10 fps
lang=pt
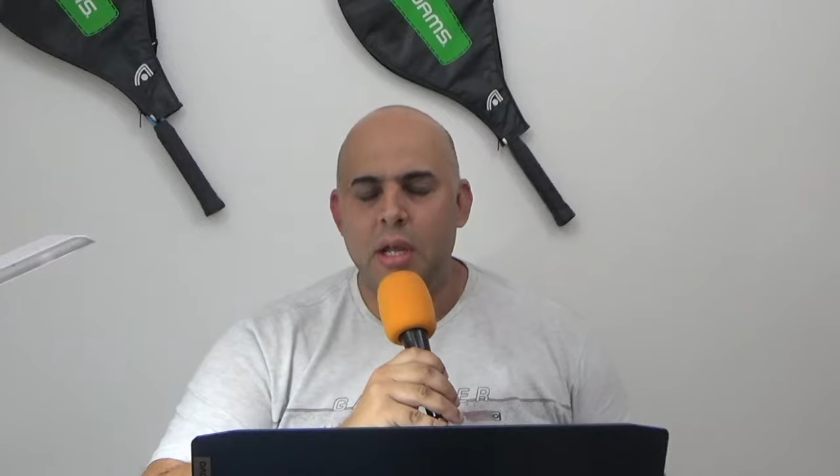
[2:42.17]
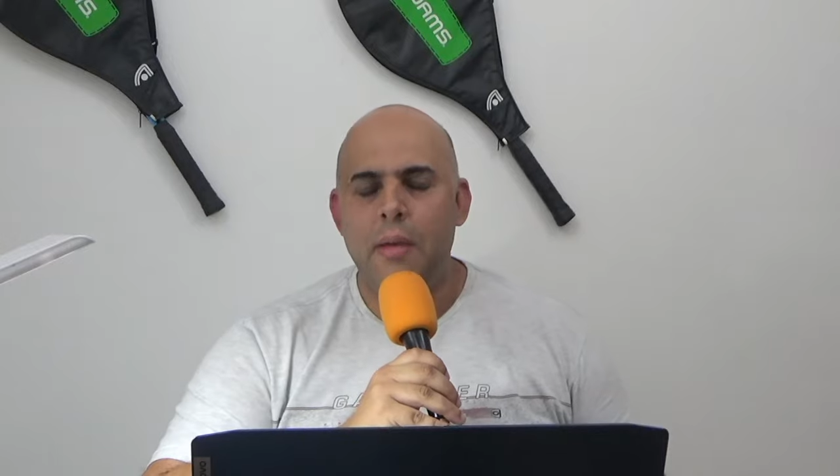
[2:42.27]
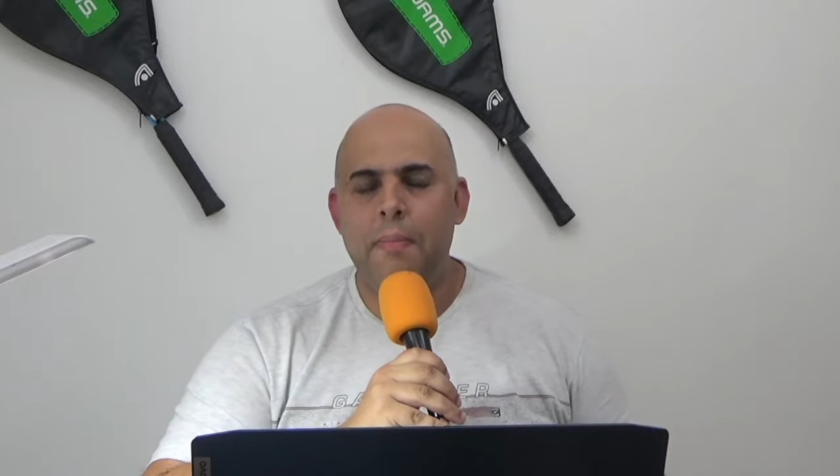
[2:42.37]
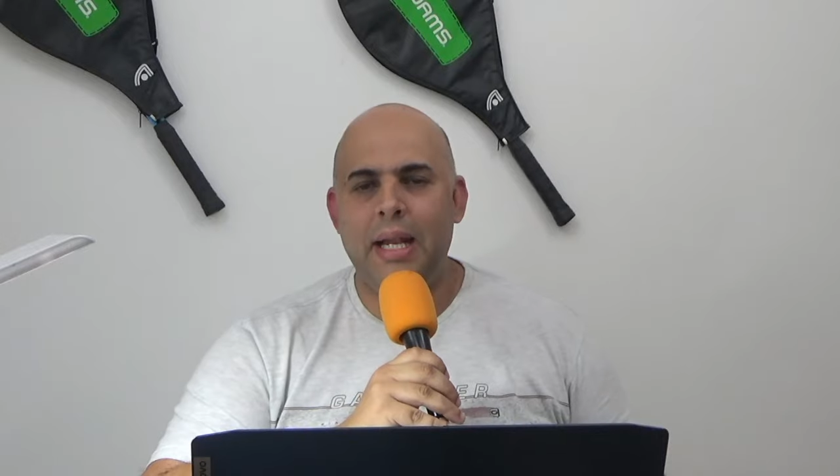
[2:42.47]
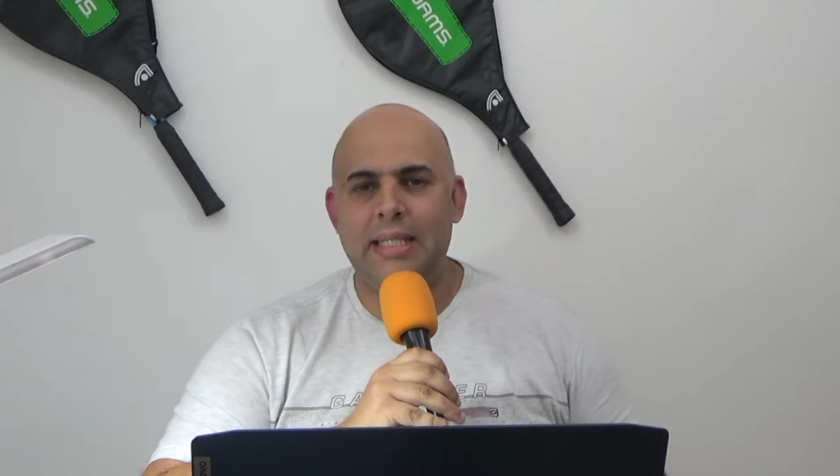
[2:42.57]

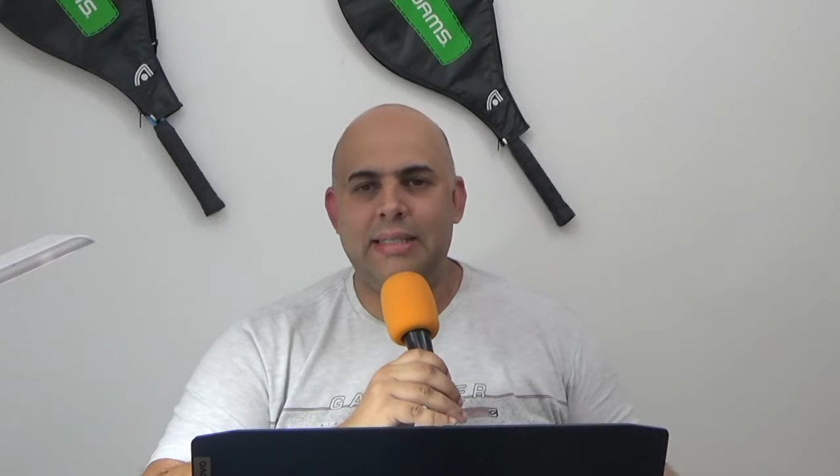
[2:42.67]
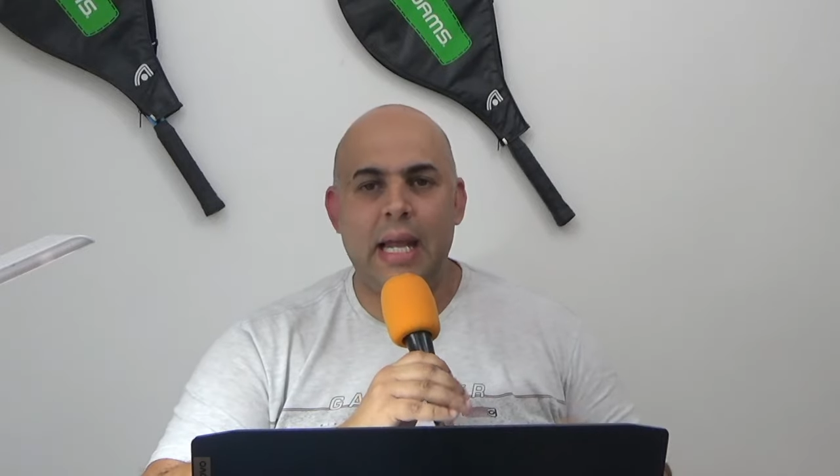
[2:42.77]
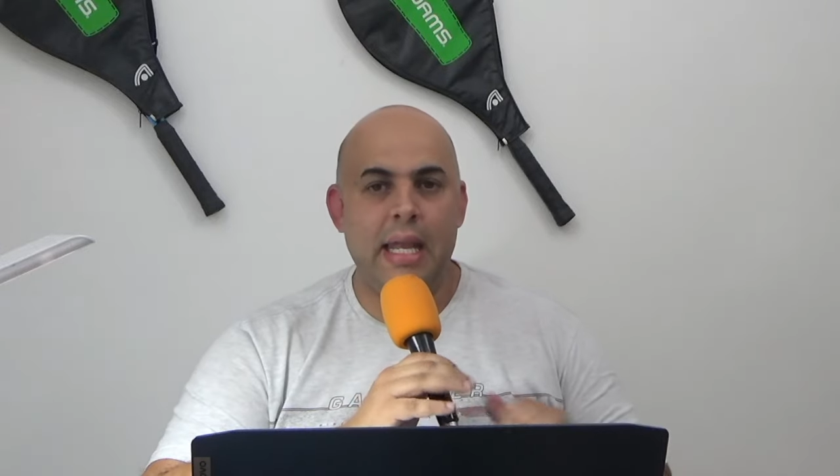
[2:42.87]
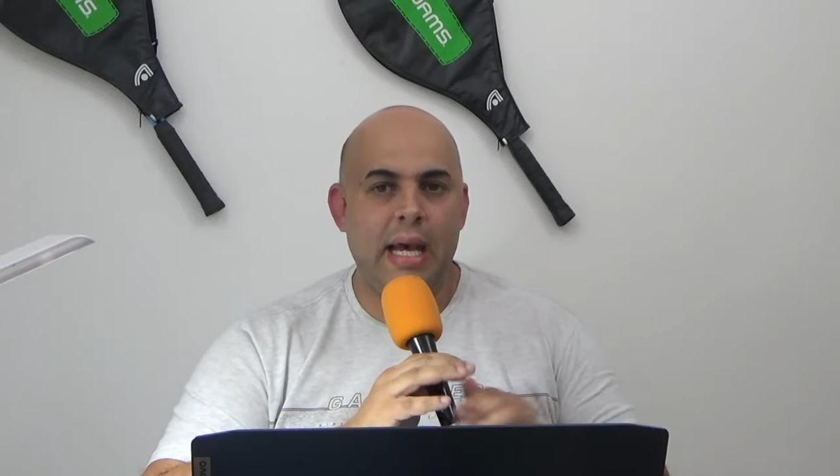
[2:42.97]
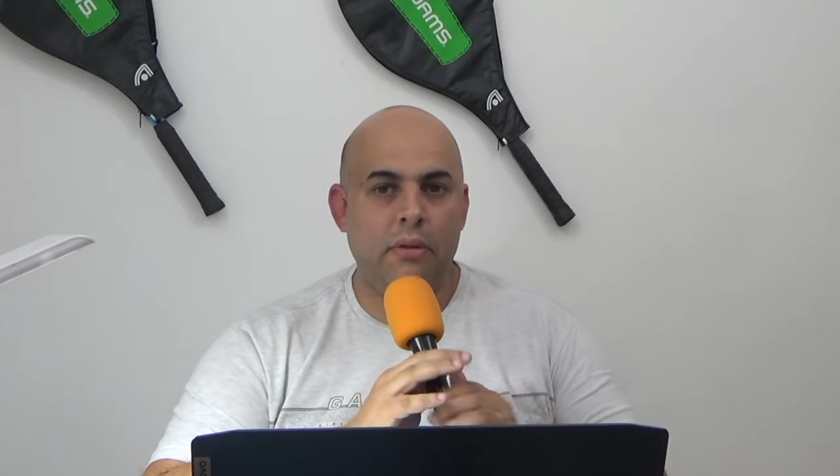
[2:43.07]
pela
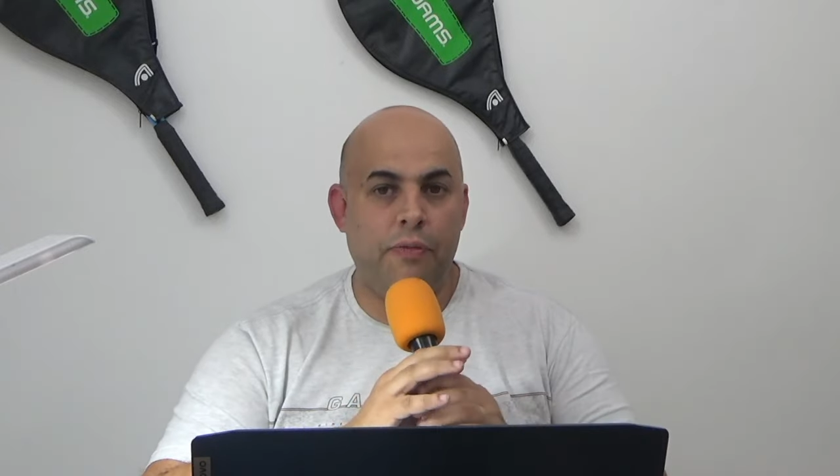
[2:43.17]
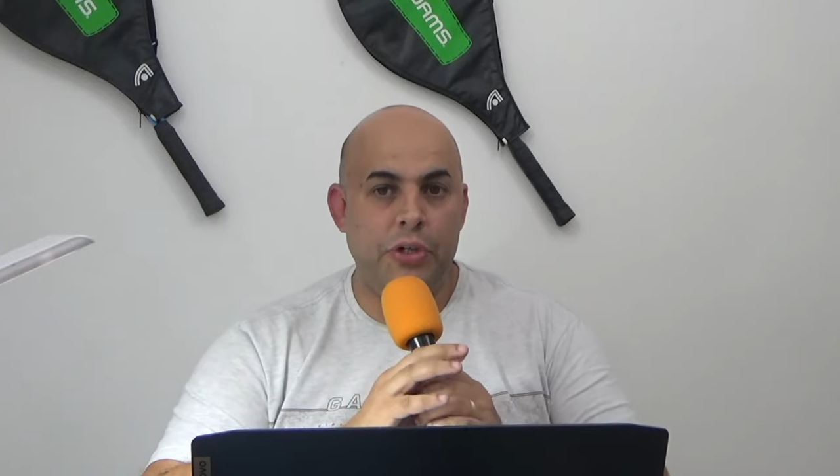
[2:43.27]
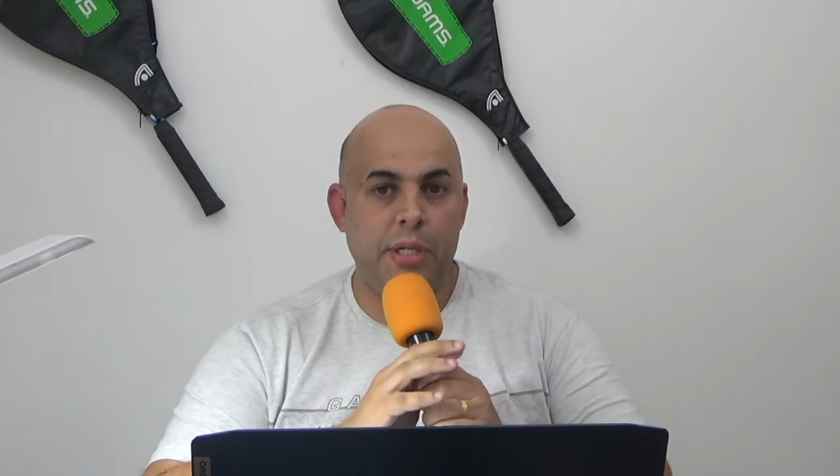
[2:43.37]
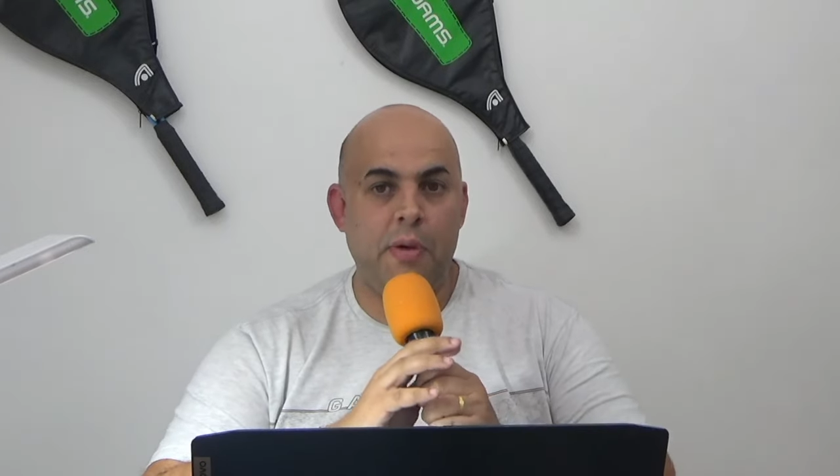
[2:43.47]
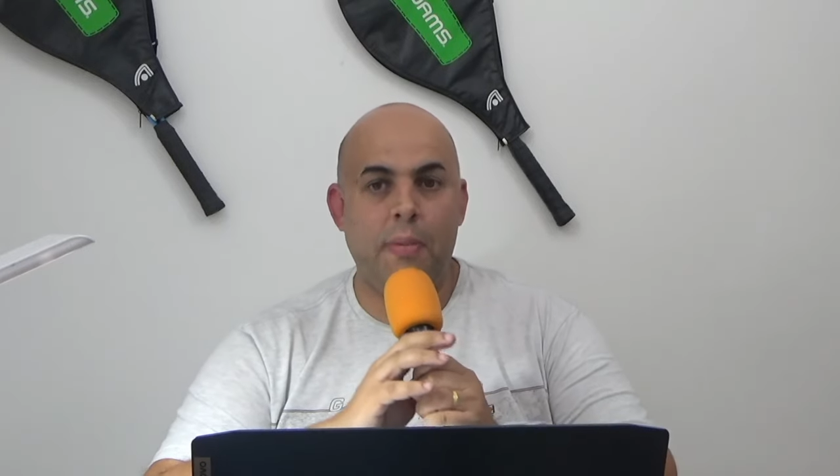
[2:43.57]
Série A do
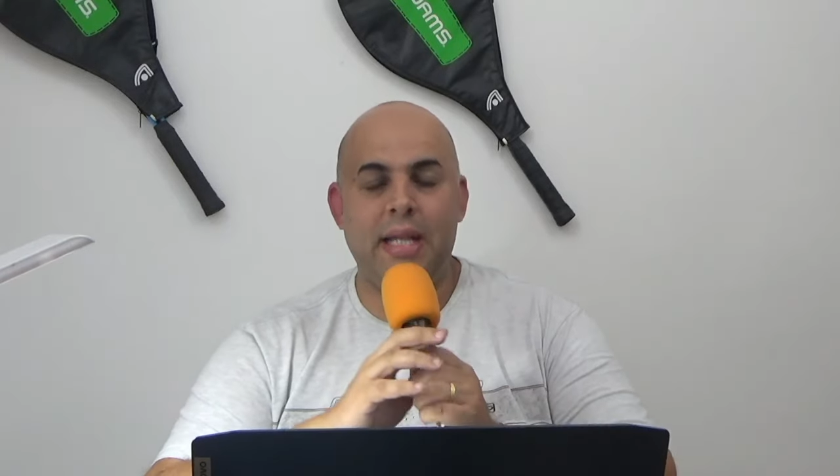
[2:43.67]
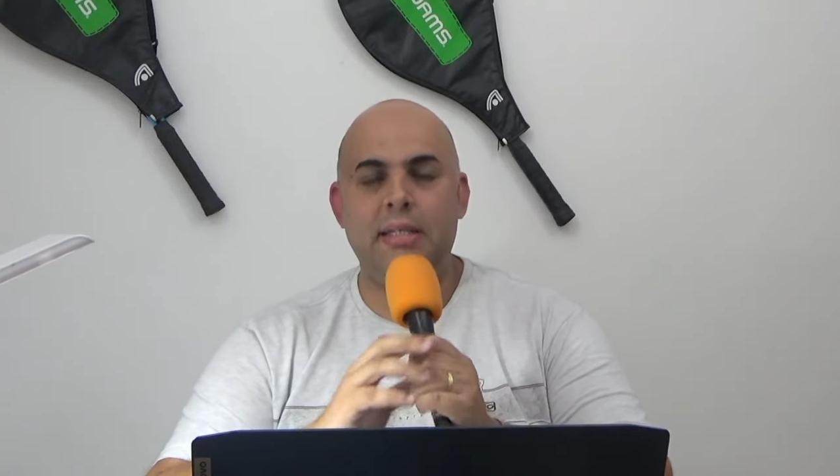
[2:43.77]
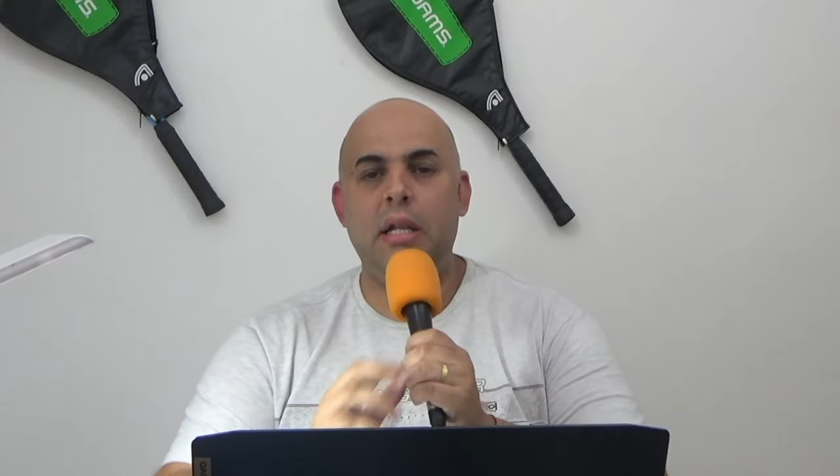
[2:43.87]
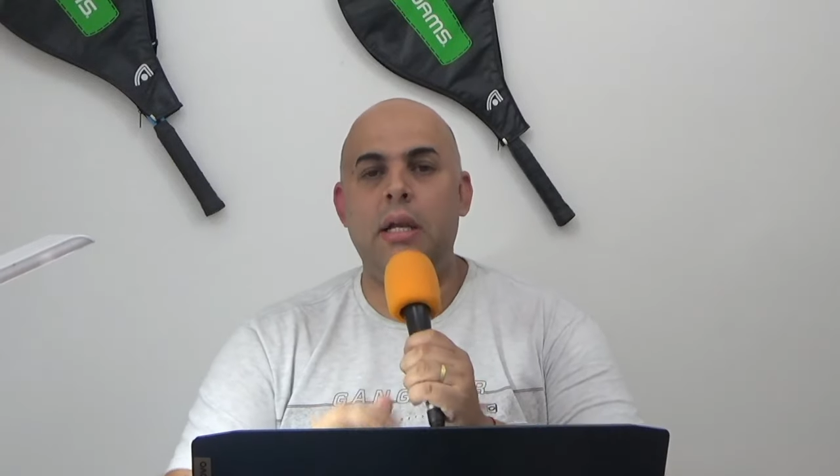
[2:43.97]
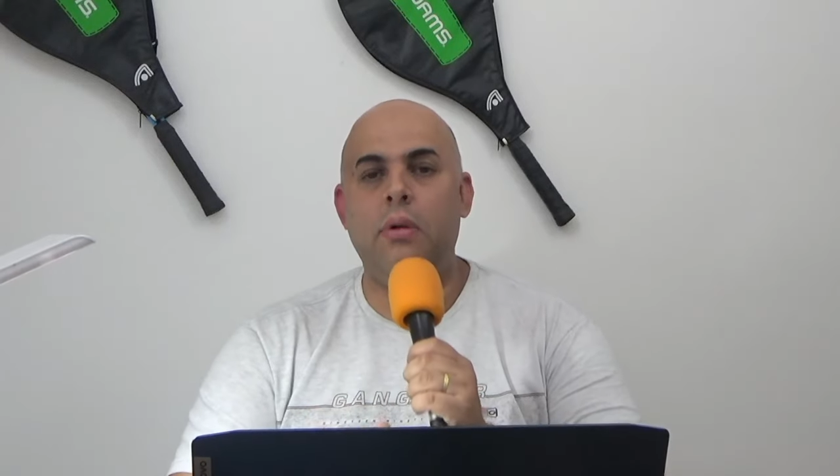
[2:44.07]
futebol
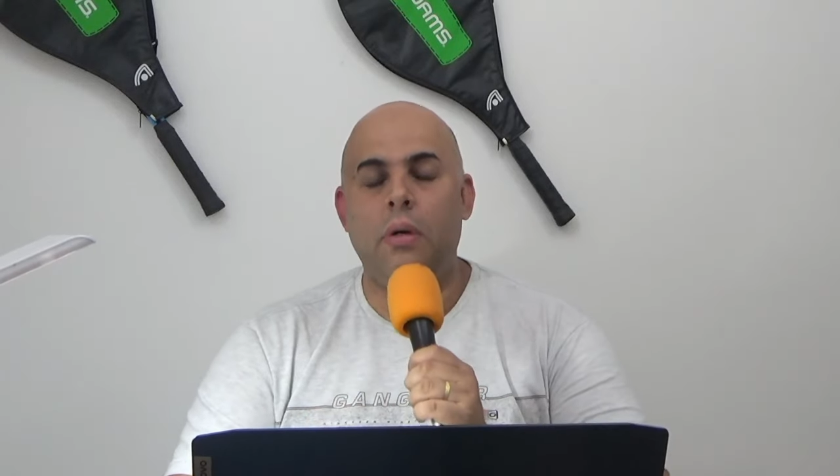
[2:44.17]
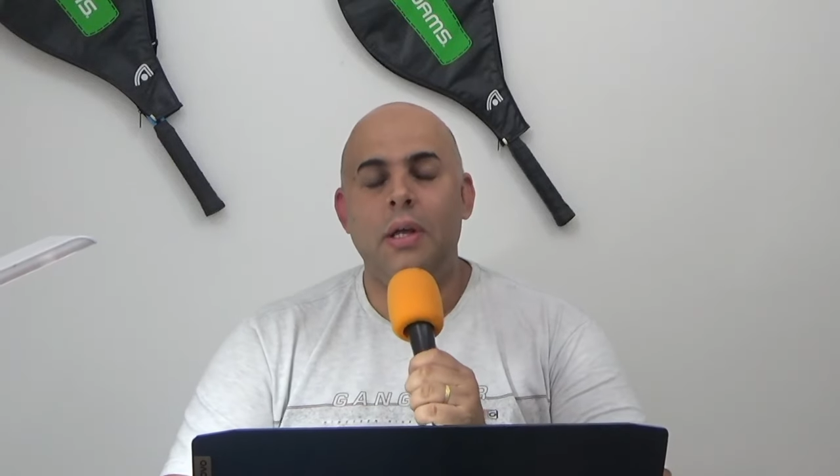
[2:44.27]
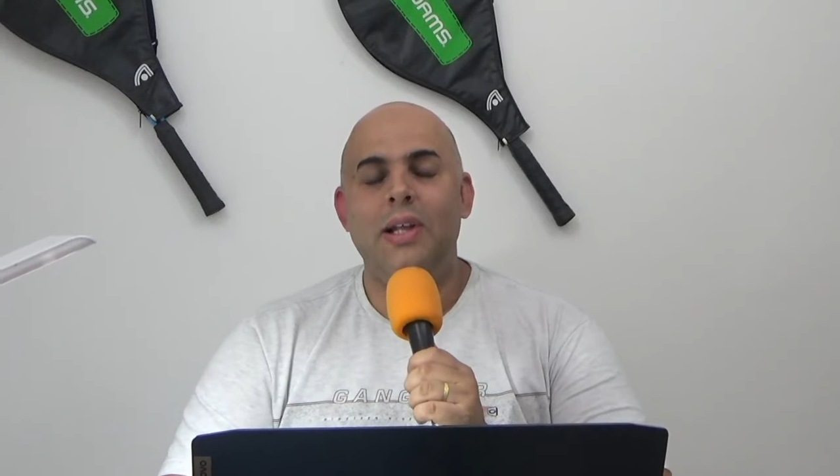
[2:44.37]
brasileiro,